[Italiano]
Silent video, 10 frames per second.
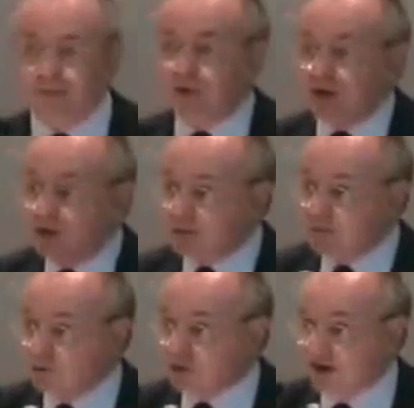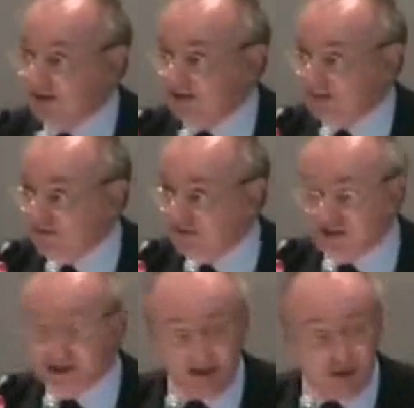Eppure non era una cosa
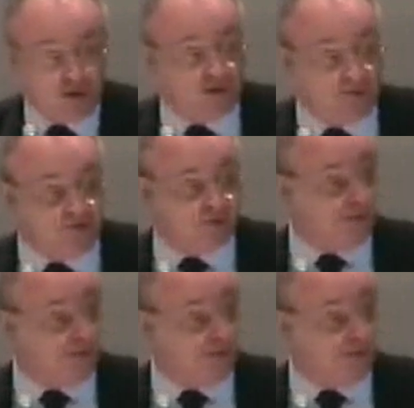difficile, anch'io che non ho